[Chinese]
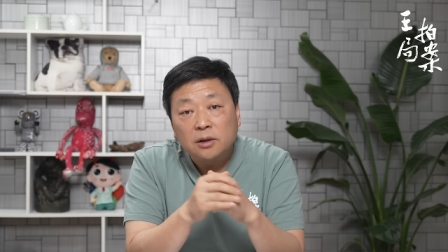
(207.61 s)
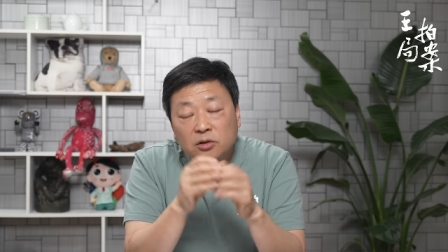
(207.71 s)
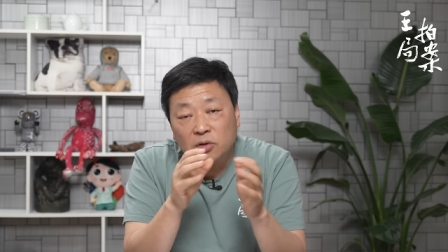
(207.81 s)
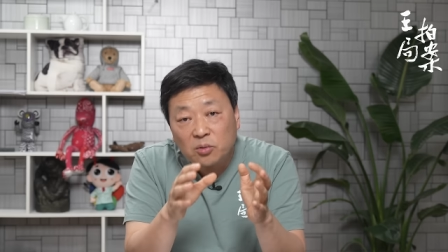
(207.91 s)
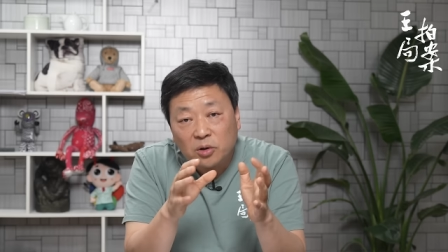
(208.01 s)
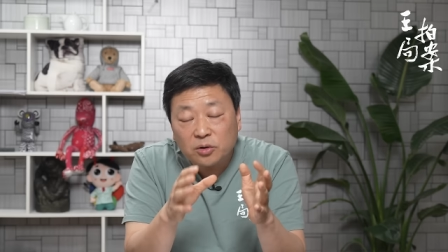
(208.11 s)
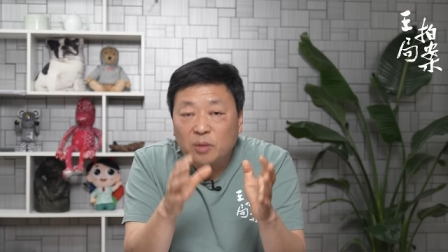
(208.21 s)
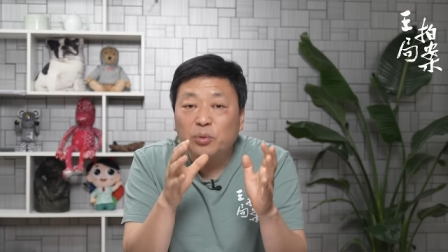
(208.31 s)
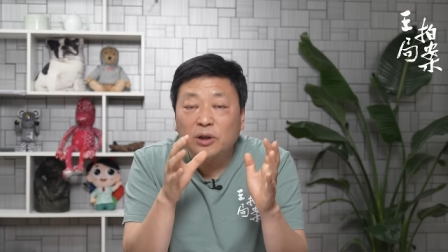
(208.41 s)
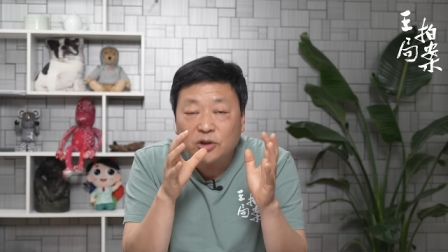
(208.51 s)
所以我觉得
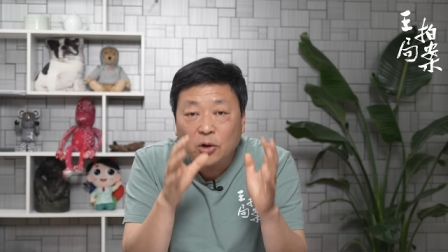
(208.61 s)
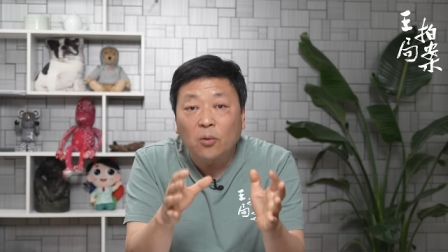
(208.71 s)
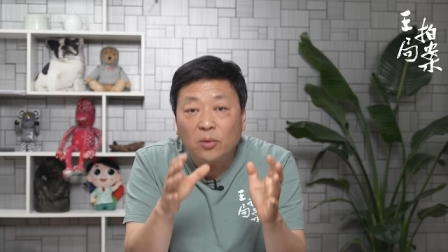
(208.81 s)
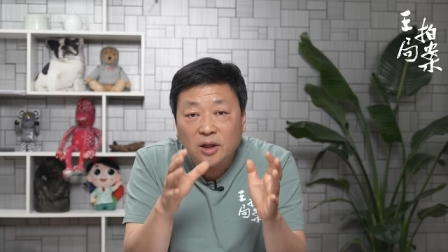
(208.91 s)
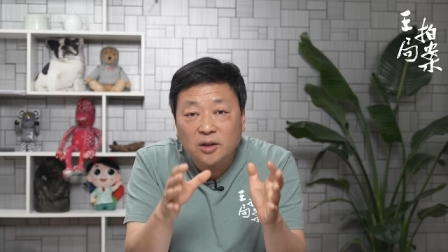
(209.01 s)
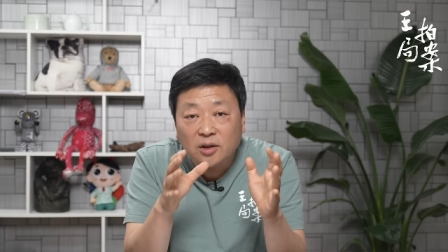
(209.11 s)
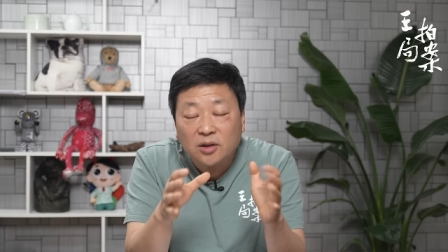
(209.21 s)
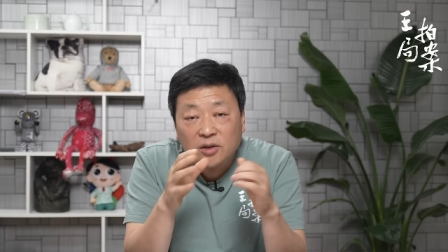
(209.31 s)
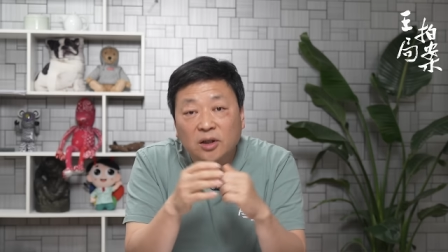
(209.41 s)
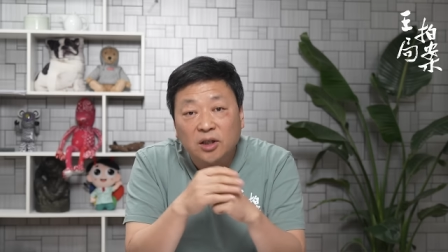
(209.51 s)
不能抽离特
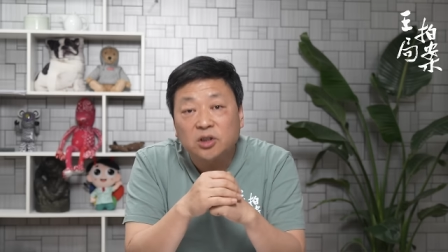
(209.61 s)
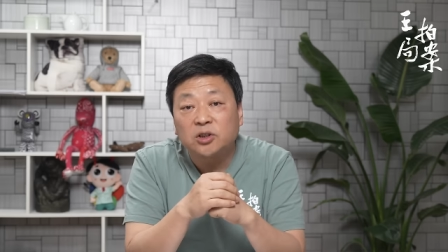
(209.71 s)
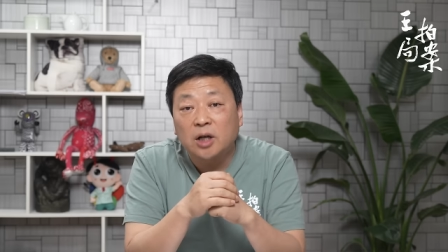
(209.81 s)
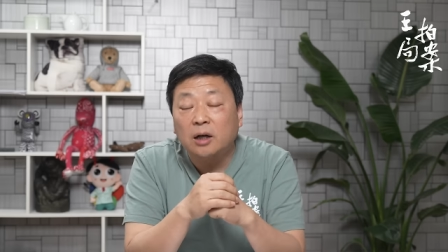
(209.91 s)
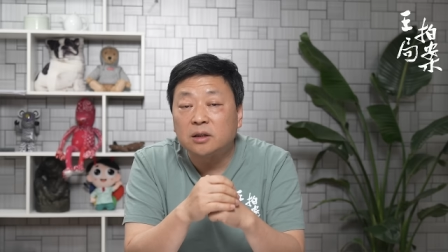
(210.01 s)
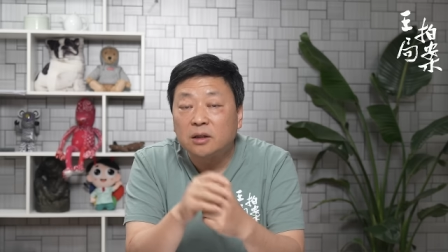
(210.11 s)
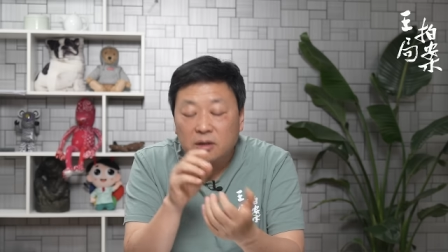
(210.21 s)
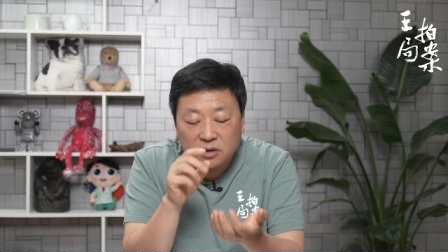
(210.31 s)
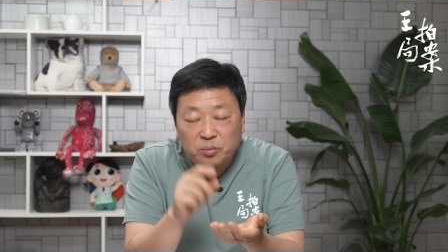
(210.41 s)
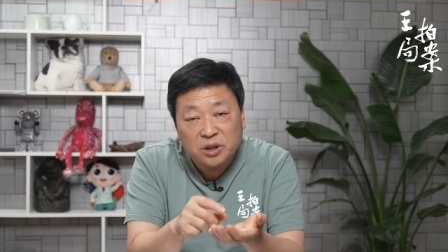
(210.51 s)
定的历史场景
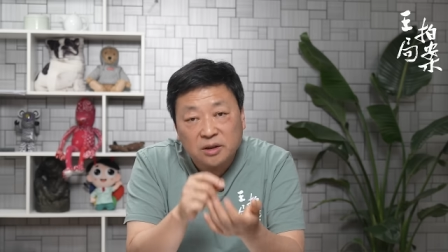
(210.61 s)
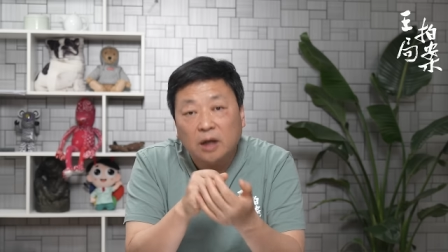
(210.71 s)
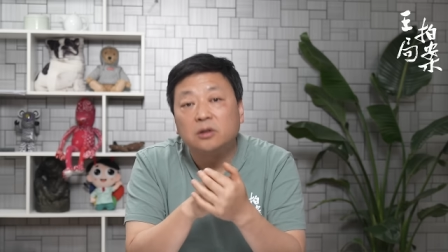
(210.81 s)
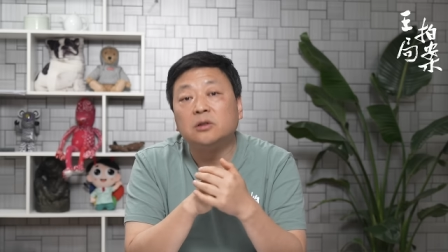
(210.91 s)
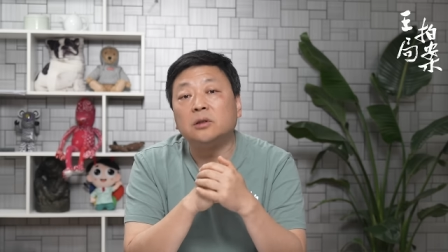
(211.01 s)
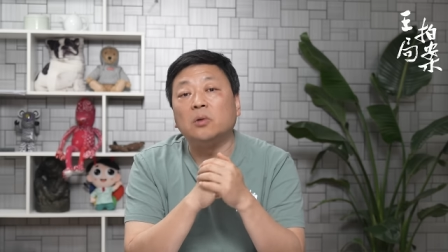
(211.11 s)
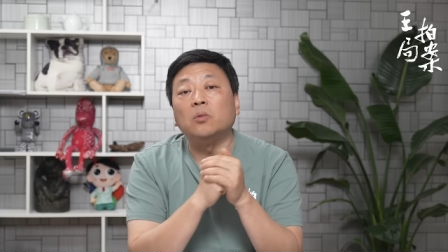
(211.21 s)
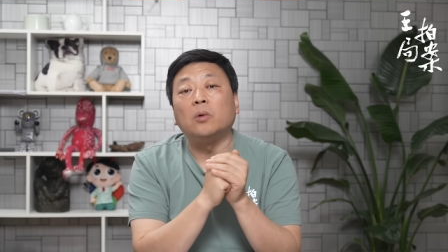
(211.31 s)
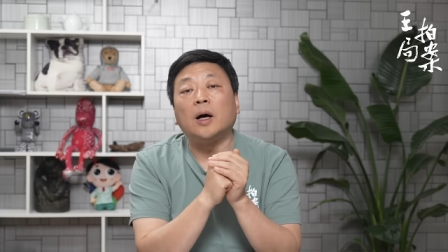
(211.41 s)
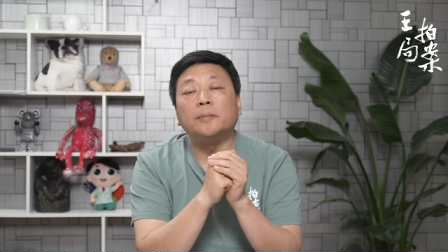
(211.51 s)
去评价政治人
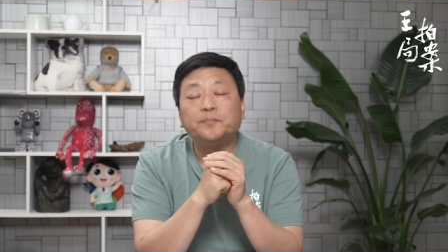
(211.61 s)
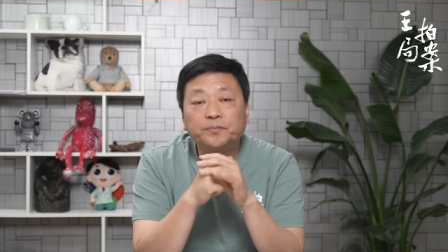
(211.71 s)
物啊。